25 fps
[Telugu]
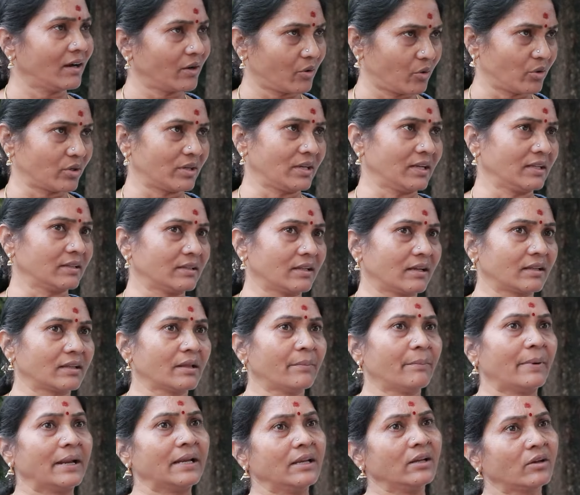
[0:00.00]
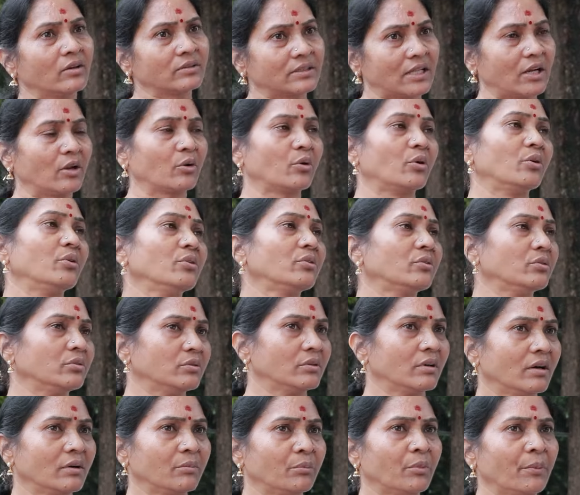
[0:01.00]
కొట్టిన తర్వాత మళ్ళీ తన కొడుకు
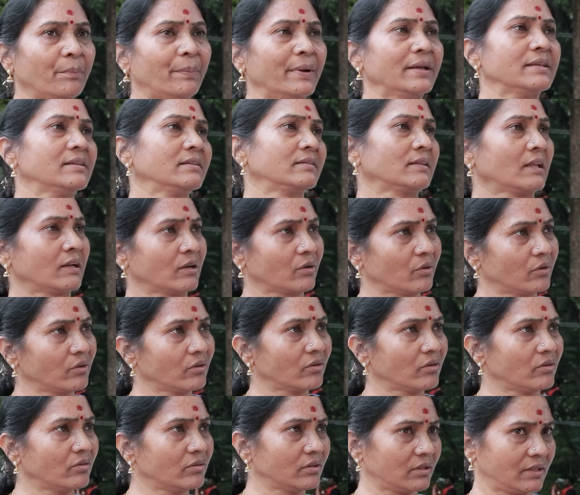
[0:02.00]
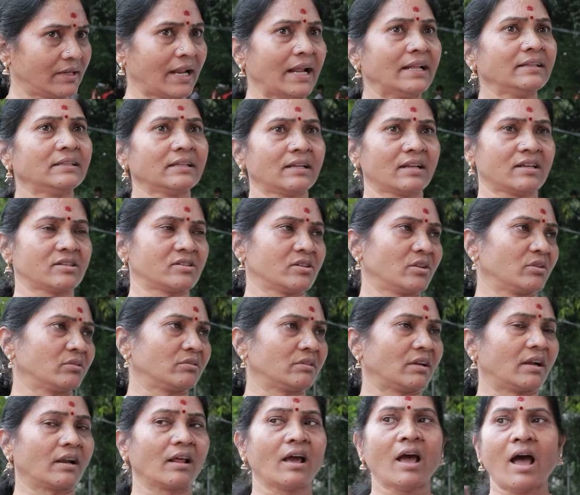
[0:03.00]
ముప్పై తన కొడుకు నైన్త్ క్లాస్
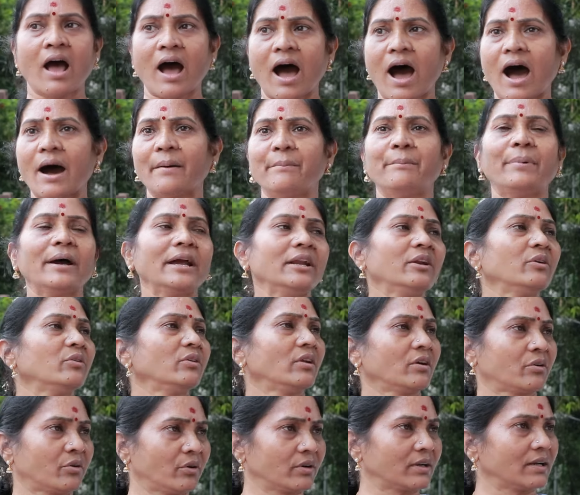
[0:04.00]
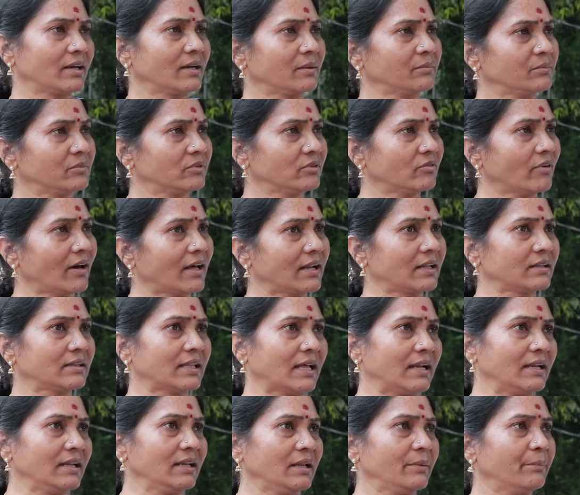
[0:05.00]
చదువుతున్నాడు ఆ అబ్బాయిని కూడా కొట్టడం ద్వారా
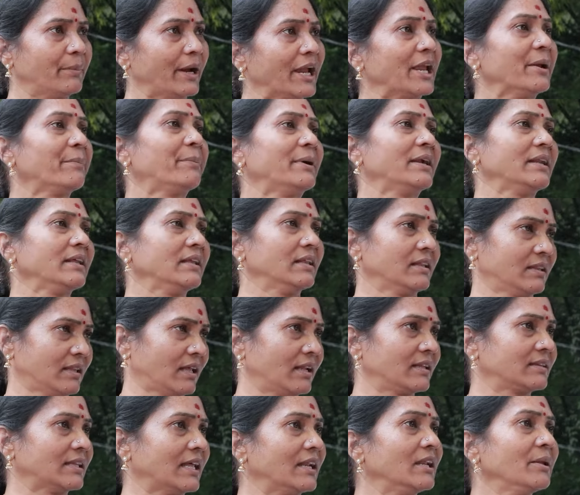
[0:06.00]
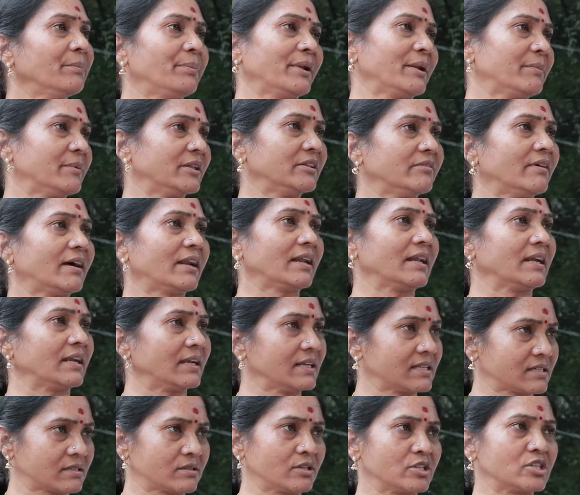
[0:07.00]
తల్లి భయపడి తన తల్లి ప్రేమ ద్వారా
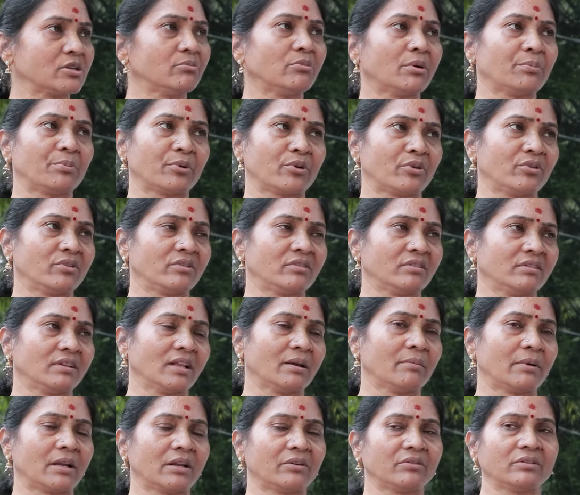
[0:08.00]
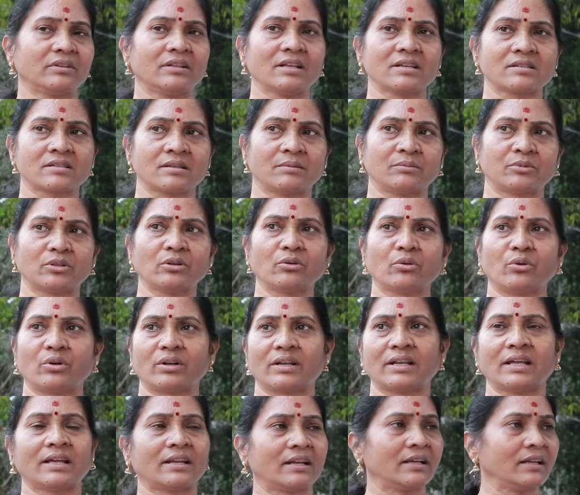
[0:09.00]
అట్లీస్ట్ నిజం ఒప్పుకుంటుందేమన్న ఉద్దేశంతో
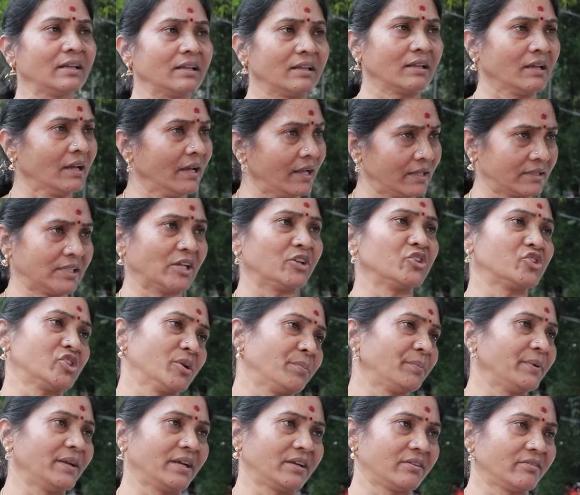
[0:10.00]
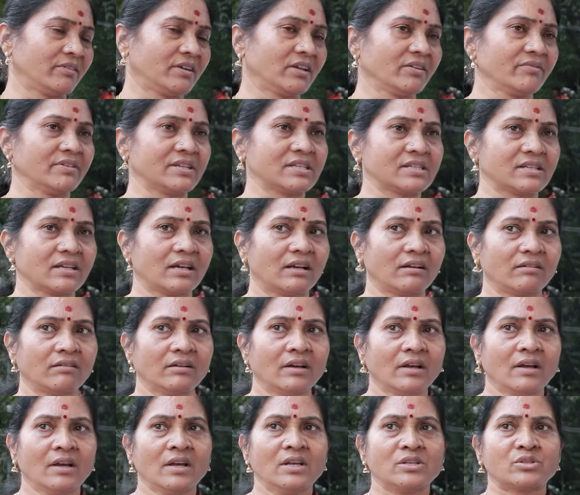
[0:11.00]
కొట్టారని తను చెప్పినటువంటి విషయాలు
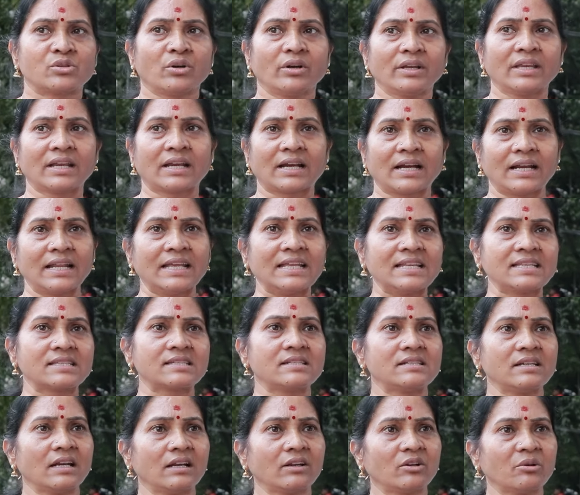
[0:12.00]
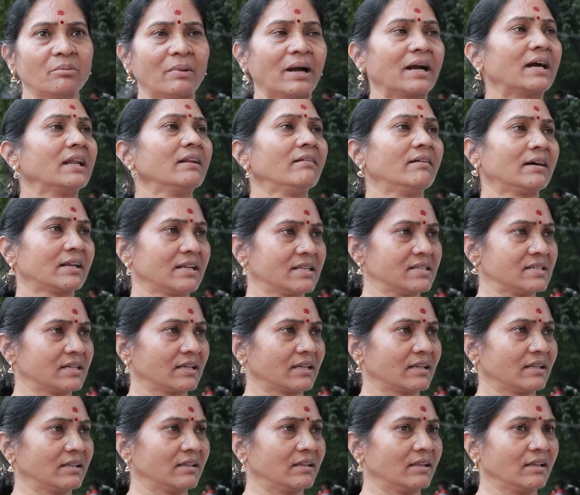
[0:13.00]
సో ఇక్కడ ఇన్సిడెంట్ మంగళవారం
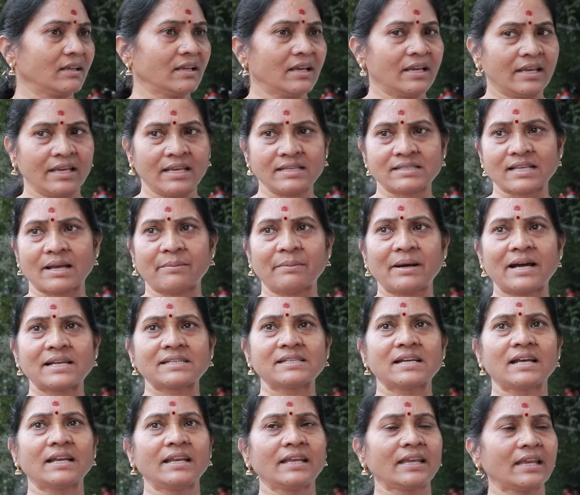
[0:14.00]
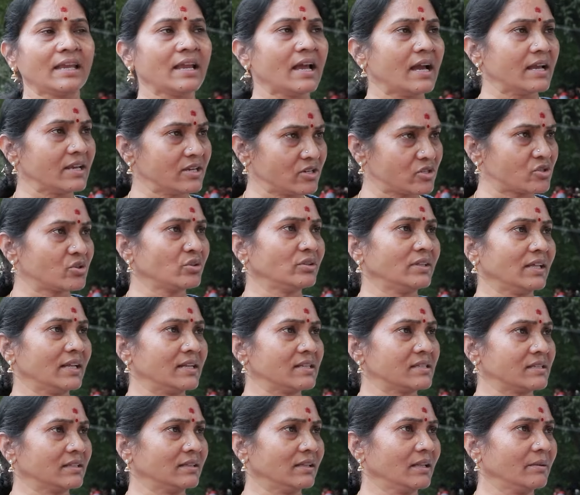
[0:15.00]
జరిగింది ఈ సమాజానికి ఆ ఇష్యూ
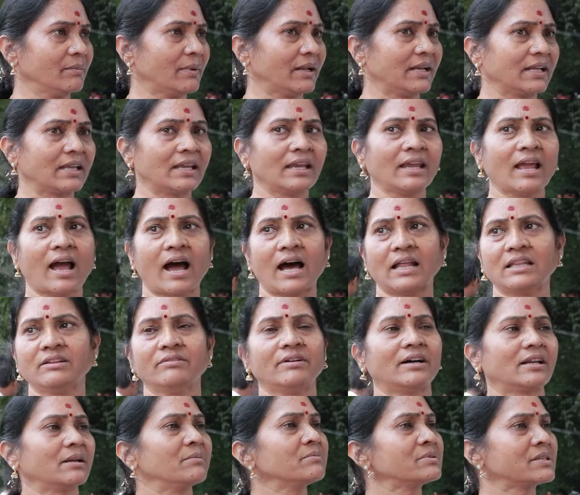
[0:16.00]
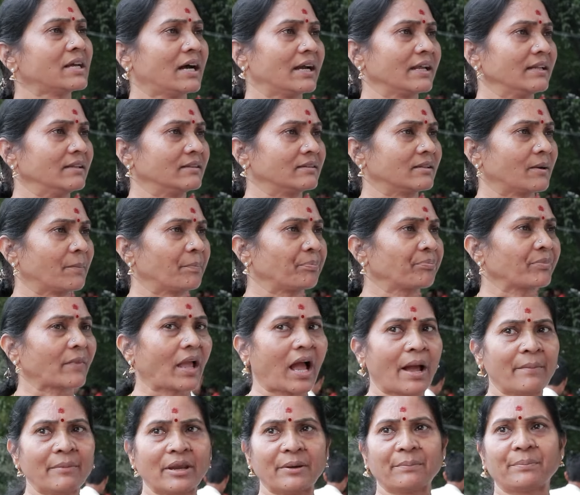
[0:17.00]
తెలిసింది మనకి ఆదివారం సాయంత్రం
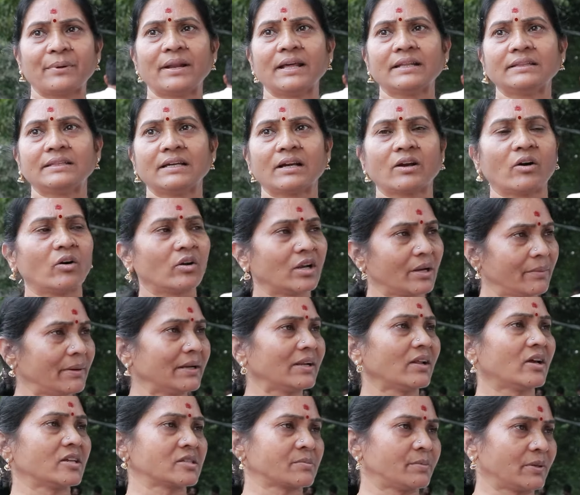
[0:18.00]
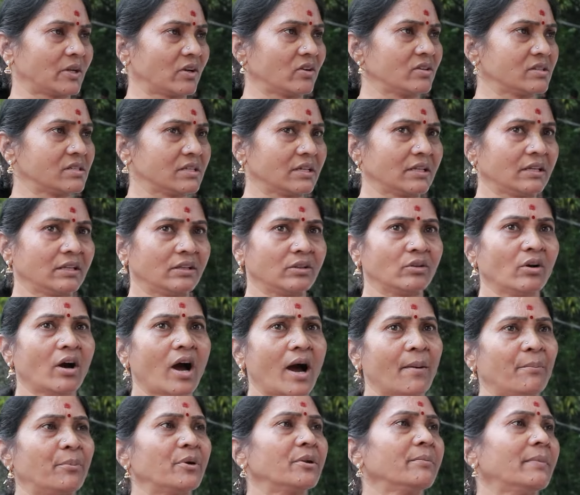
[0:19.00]
ఆమె ఎప్పుడైతే గవర్నమెంట్ హాస్పిటల్లో చేరిందో
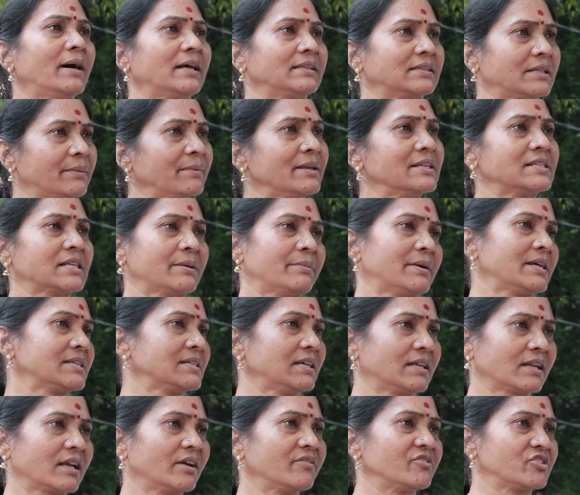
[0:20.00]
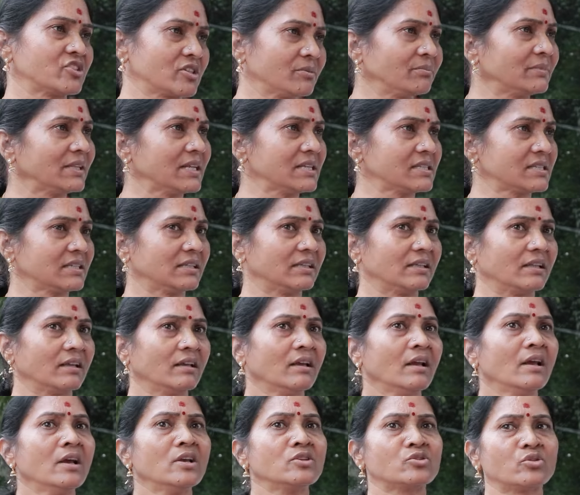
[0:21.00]
అప్పుడు మాత్రమే ఈ సమాజానికి ఆ విషయం తెలిసింది
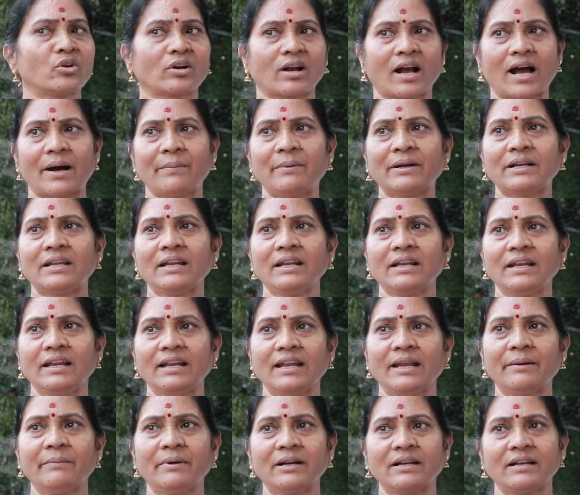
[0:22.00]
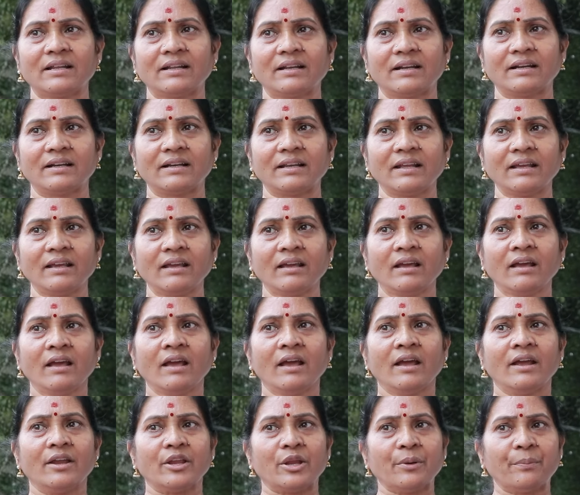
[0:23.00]
సో కాబట్టి నేనేమంటానంటే
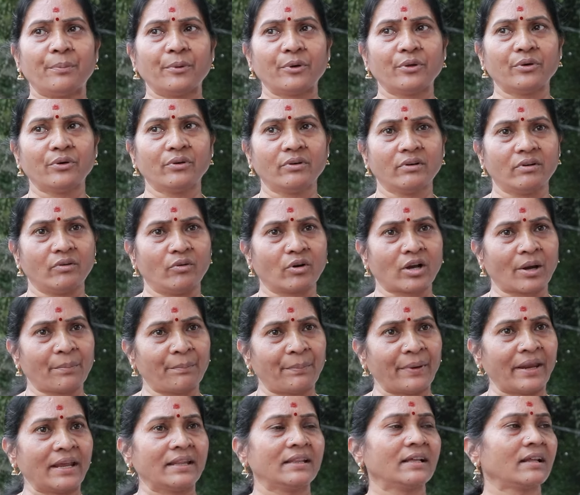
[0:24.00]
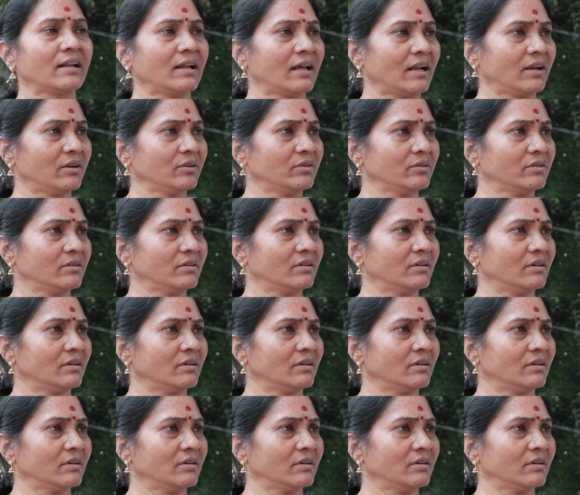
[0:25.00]
ఇప్పుడు ఒక పేదరాలు